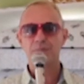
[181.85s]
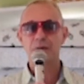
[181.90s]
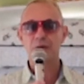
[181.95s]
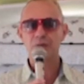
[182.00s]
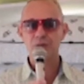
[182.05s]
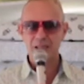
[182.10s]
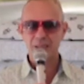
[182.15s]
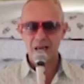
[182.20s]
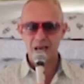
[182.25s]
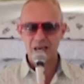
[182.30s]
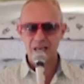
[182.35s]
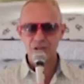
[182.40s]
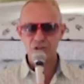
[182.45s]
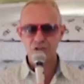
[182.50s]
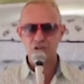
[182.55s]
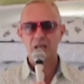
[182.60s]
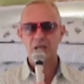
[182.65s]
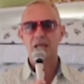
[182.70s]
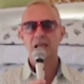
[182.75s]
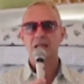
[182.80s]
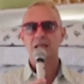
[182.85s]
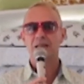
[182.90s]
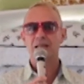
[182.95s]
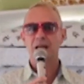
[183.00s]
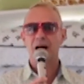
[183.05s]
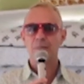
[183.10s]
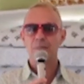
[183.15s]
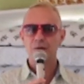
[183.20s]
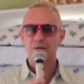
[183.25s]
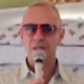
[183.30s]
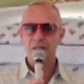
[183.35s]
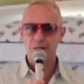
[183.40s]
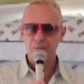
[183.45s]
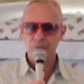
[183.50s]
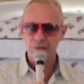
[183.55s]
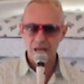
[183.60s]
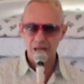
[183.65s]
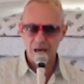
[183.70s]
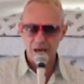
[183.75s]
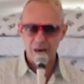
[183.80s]
pelo site
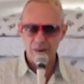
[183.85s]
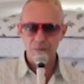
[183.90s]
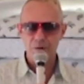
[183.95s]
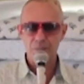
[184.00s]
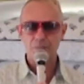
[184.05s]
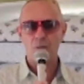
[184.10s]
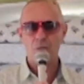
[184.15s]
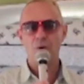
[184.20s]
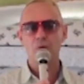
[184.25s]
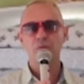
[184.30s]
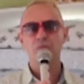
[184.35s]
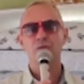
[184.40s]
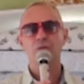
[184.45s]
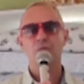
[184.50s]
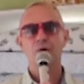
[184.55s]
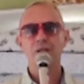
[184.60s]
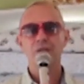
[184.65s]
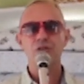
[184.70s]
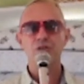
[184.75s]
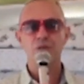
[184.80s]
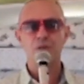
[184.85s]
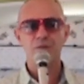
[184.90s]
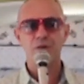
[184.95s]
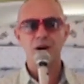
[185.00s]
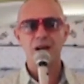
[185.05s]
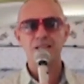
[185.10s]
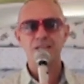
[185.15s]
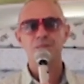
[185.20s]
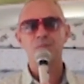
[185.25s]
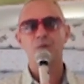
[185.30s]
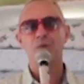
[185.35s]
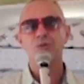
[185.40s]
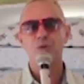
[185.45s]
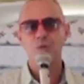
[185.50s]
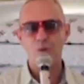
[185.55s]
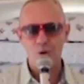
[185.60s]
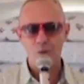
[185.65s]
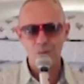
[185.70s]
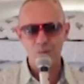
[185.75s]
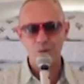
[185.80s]

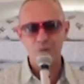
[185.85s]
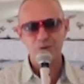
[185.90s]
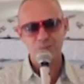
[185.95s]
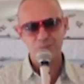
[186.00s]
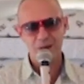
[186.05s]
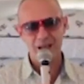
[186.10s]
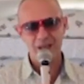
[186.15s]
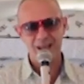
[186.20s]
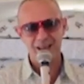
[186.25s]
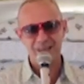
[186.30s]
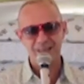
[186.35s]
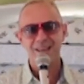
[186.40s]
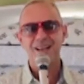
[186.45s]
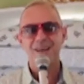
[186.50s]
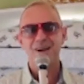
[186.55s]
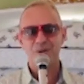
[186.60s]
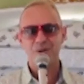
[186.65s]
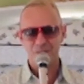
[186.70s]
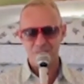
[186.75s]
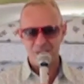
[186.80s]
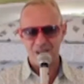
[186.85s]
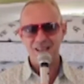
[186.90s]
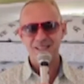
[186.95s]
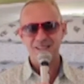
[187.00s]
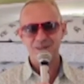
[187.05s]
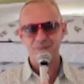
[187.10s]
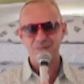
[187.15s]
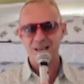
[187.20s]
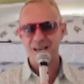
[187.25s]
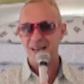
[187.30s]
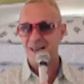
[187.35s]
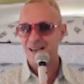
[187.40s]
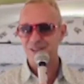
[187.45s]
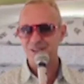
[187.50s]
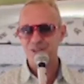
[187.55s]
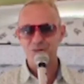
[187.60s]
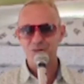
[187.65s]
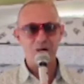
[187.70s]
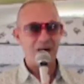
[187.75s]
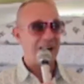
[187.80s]
www.nonenchovais.com.br. O máximo, né?
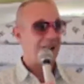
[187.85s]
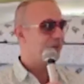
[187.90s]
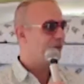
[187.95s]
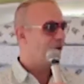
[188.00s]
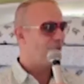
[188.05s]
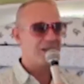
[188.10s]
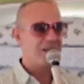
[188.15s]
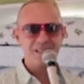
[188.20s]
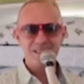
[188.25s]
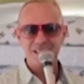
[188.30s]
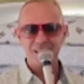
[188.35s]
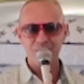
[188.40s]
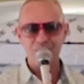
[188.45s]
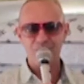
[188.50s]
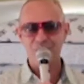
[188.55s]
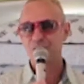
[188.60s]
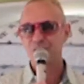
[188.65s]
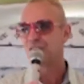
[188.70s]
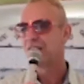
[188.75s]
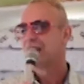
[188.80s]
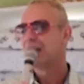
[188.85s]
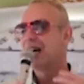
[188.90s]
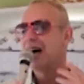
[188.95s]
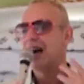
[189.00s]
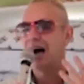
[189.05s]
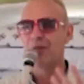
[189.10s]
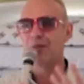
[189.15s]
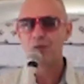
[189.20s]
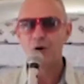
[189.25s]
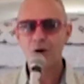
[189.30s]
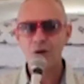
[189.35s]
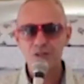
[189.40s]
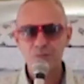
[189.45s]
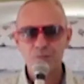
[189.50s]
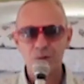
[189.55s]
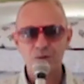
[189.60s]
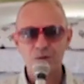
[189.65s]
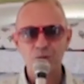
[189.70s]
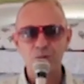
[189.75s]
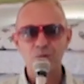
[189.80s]
Arrasou. Adoro essa loja, adoro os
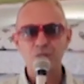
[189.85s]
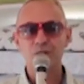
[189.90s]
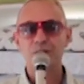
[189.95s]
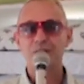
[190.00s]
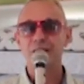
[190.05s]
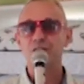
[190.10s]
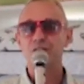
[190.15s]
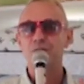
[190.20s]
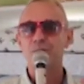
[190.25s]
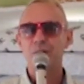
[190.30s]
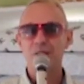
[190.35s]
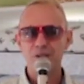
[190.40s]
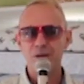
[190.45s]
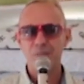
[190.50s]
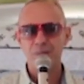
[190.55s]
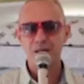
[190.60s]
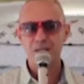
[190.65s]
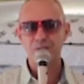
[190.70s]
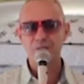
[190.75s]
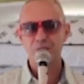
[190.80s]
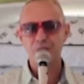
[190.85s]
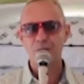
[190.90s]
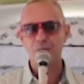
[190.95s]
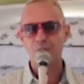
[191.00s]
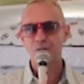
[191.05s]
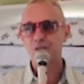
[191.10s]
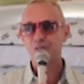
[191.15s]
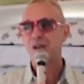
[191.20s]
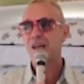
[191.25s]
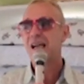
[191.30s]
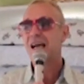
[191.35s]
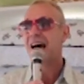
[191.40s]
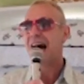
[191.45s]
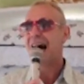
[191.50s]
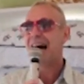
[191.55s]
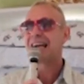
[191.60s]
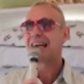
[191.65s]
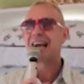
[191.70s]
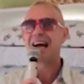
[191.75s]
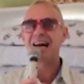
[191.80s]
produtos, o atendimento é maravilhoso,
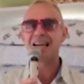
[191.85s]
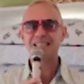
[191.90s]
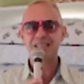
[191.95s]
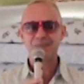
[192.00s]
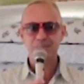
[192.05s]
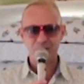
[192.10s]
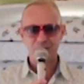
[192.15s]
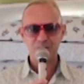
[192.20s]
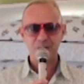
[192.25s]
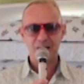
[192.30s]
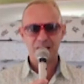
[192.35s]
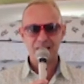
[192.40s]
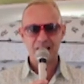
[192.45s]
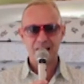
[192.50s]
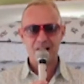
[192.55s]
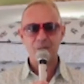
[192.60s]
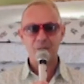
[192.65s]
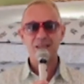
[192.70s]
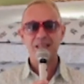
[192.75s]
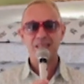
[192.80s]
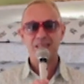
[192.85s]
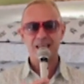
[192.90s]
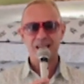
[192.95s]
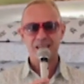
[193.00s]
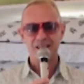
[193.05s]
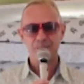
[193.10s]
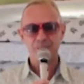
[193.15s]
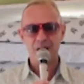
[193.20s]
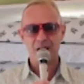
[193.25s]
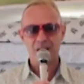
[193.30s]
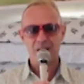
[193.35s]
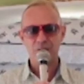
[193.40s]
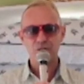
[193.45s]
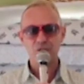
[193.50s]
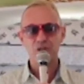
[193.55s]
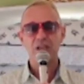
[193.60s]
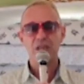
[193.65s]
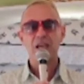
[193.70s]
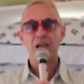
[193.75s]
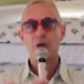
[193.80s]
a casa é muito legal aqui na
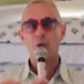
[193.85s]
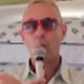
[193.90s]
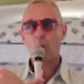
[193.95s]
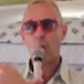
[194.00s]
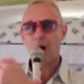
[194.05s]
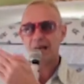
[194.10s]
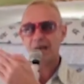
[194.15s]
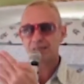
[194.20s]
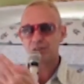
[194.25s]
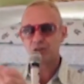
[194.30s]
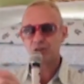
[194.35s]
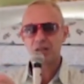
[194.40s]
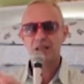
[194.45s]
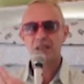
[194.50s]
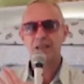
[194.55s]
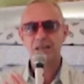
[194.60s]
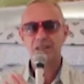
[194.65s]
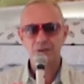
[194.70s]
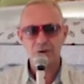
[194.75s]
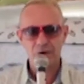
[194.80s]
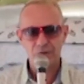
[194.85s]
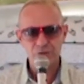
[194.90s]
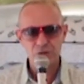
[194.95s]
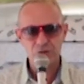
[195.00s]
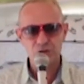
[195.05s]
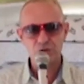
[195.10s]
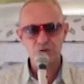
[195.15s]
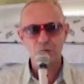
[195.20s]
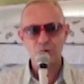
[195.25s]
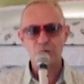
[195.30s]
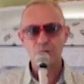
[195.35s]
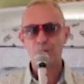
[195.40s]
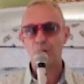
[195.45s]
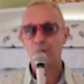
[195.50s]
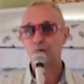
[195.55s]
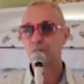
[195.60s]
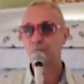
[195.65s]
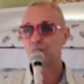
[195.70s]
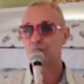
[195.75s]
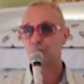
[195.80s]
Garibaldi, quase chegando a 9 de julho um
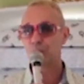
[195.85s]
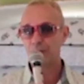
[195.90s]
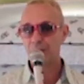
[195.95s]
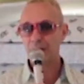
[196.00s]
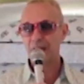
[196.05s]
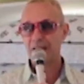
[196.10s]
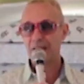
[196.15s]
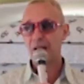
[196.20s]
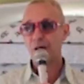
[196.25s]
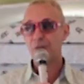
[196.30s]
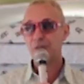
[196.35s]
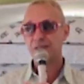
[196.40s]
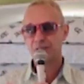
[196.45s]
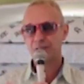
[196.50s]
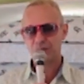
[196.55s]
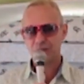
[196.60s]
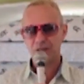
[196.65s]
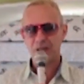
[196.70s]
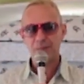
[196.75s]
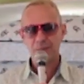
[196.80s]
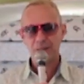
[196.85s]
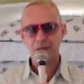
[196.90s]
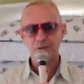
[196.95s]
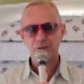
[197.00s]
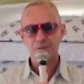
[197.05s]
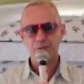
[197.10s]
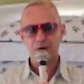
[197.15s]
ponto super legal, estacionamento